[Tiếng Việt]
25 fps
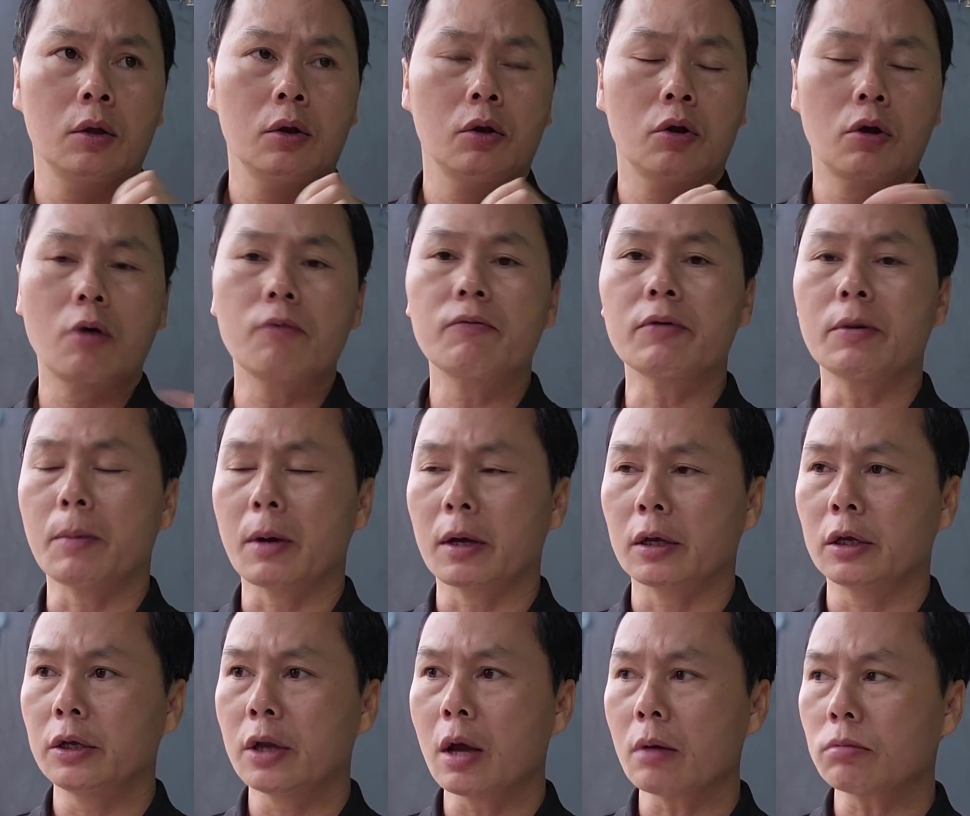nó không phải
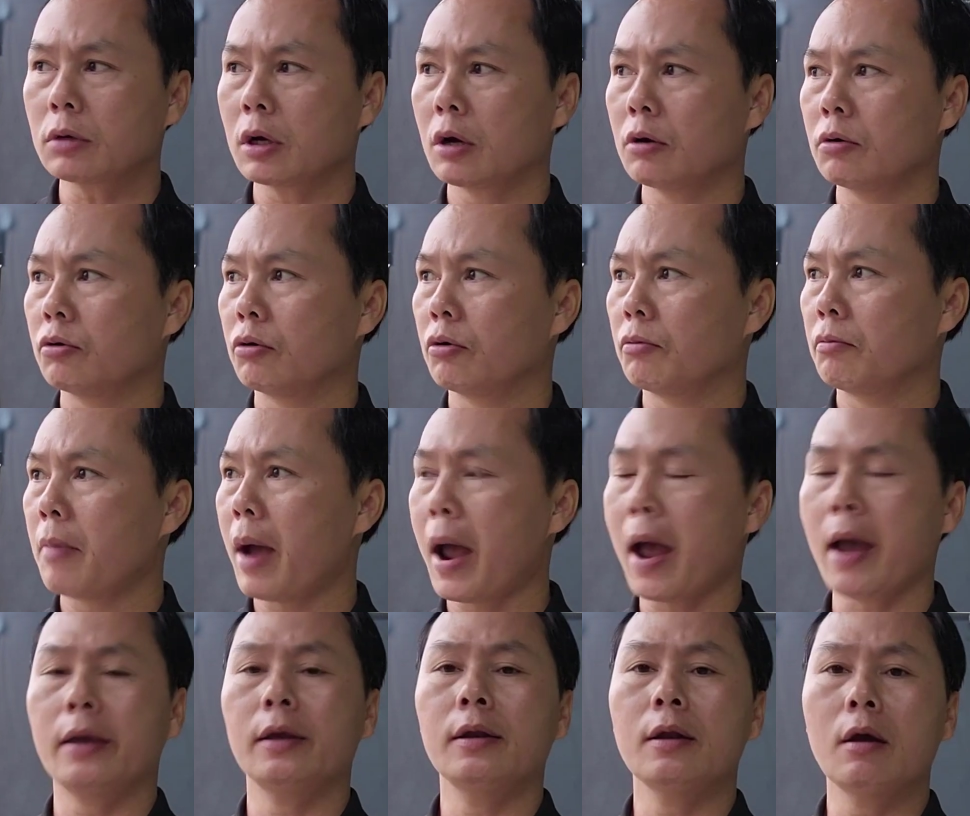bằng inox đâu nó
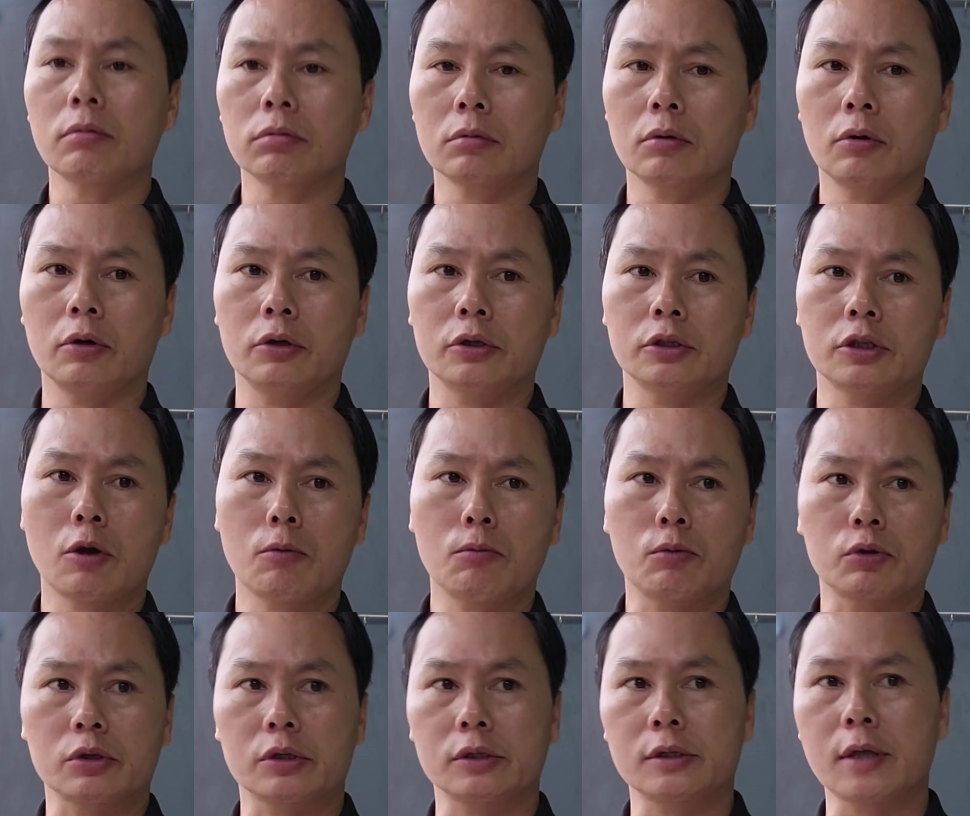mạ inox thôi sau
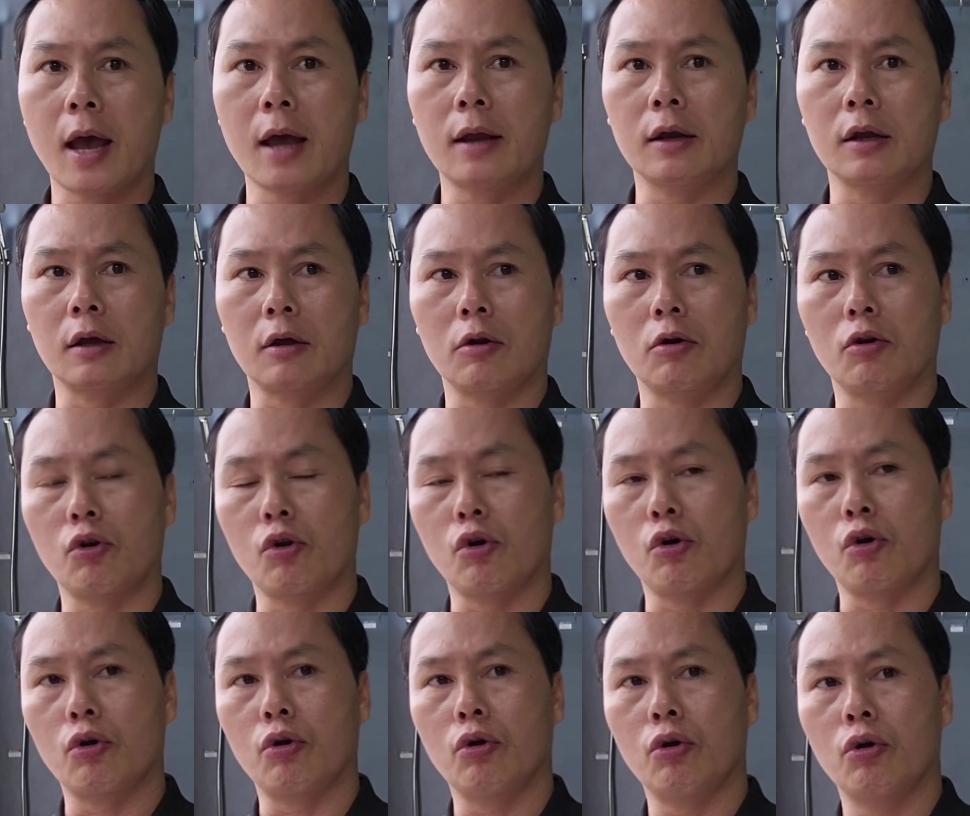một thời gian là
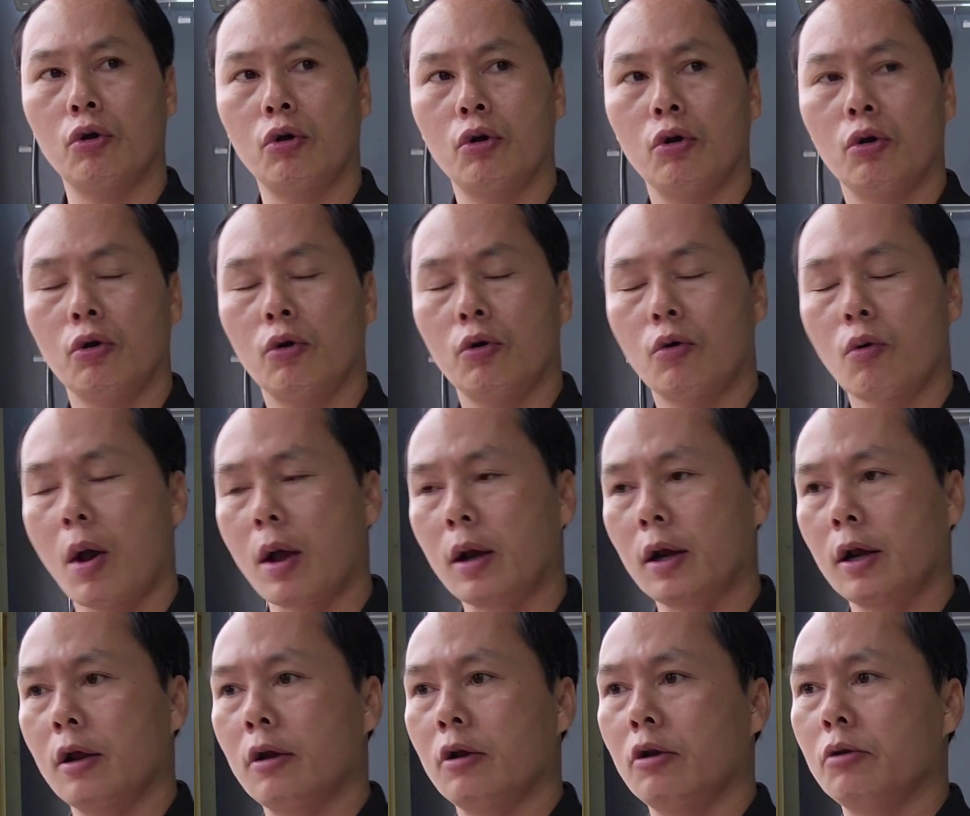nó
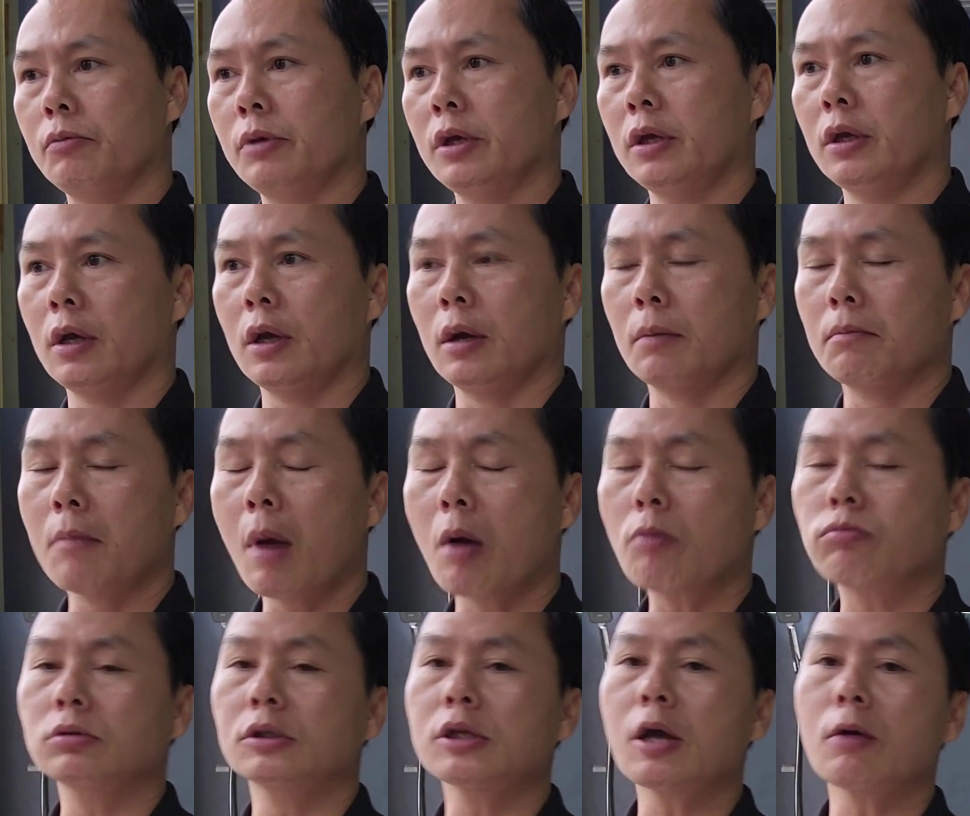hoặc là nó bị
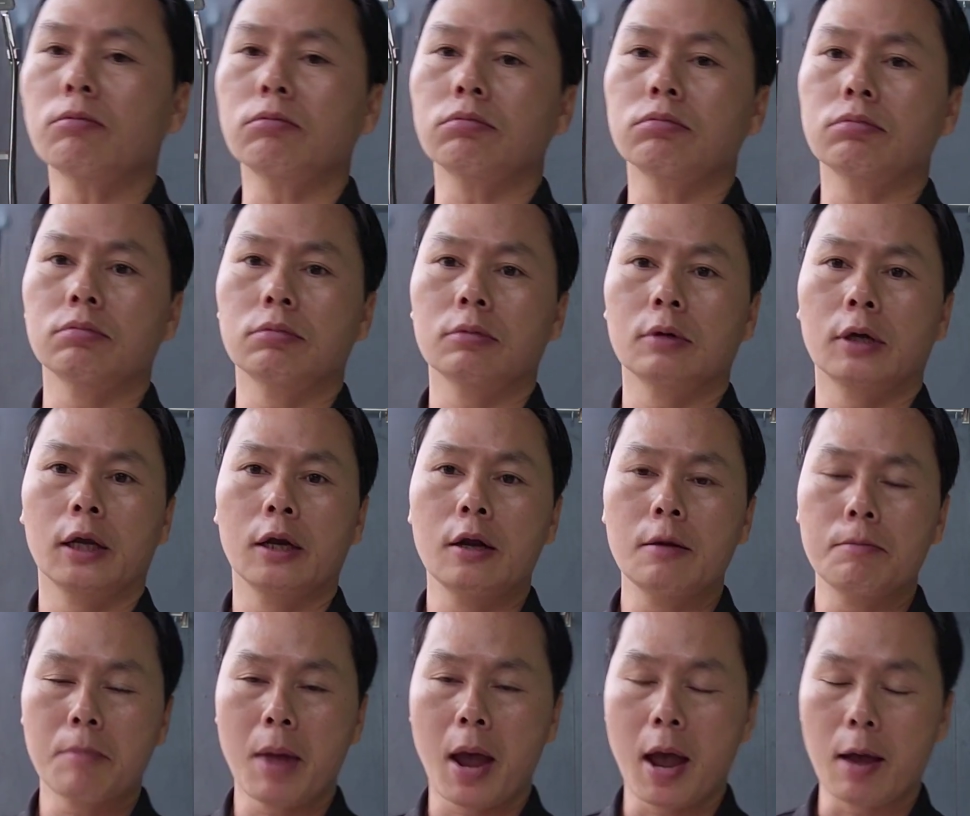bong chóc cái
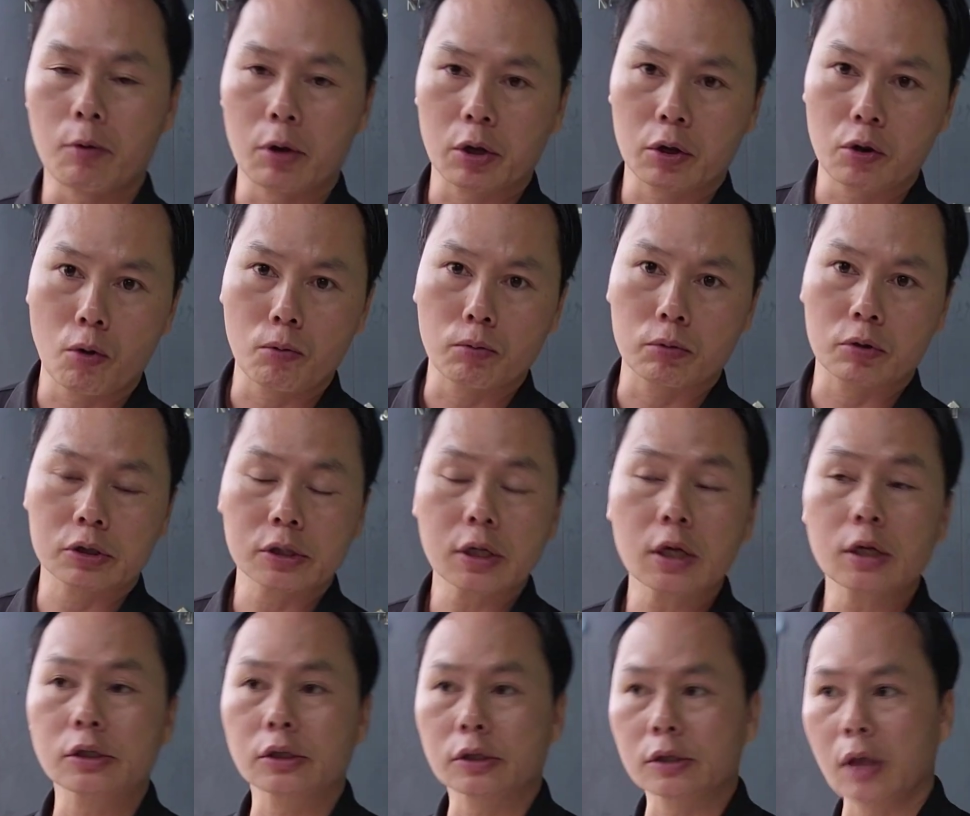lớp mạ ngoài cùng nó
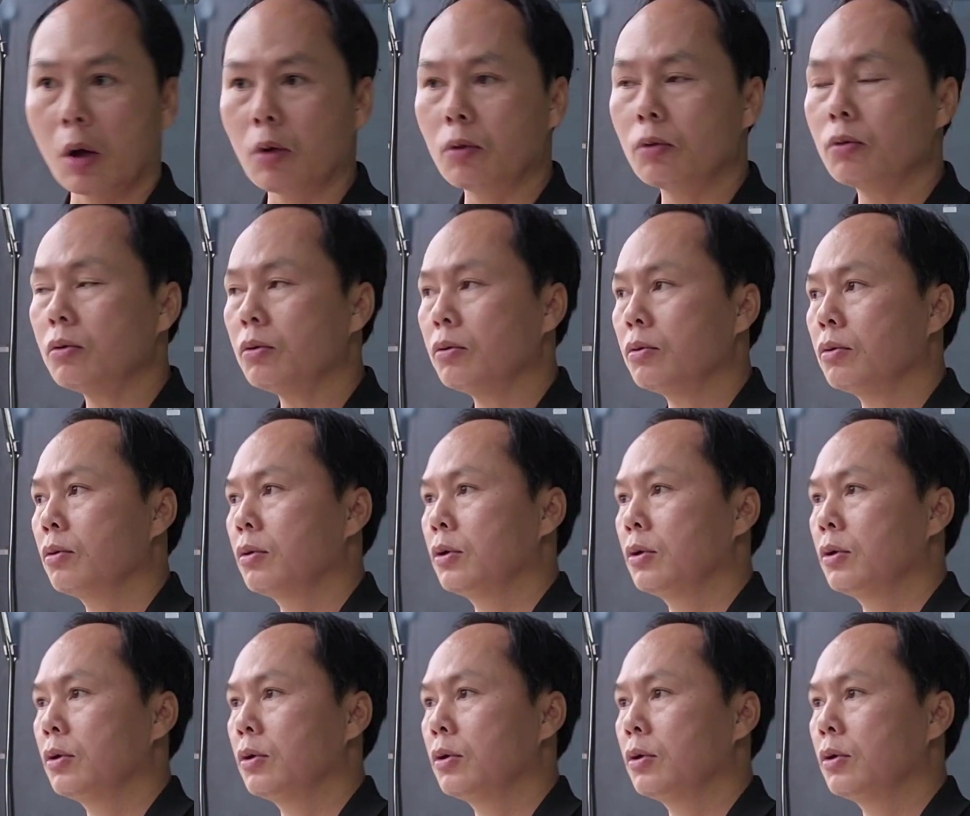rất là xấu